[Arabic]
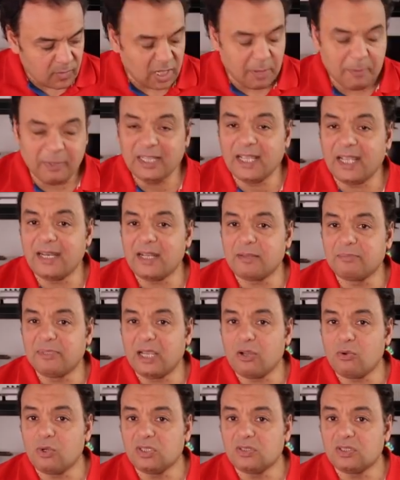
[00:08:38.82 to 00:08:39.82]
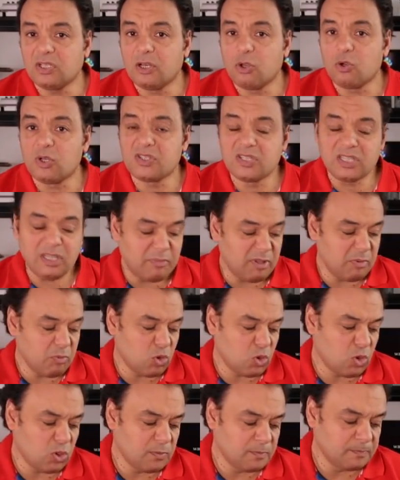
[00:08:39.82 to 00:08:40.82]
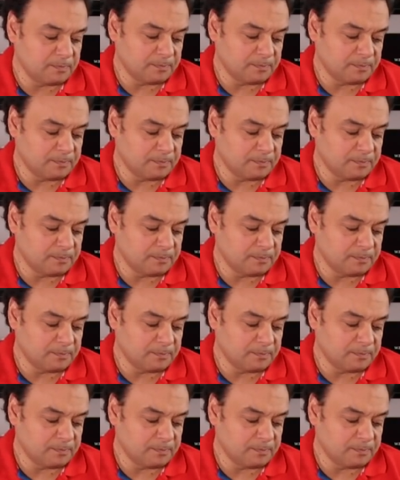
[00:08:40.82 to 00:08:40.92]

بدانا بدوت اللي هو السي بيمول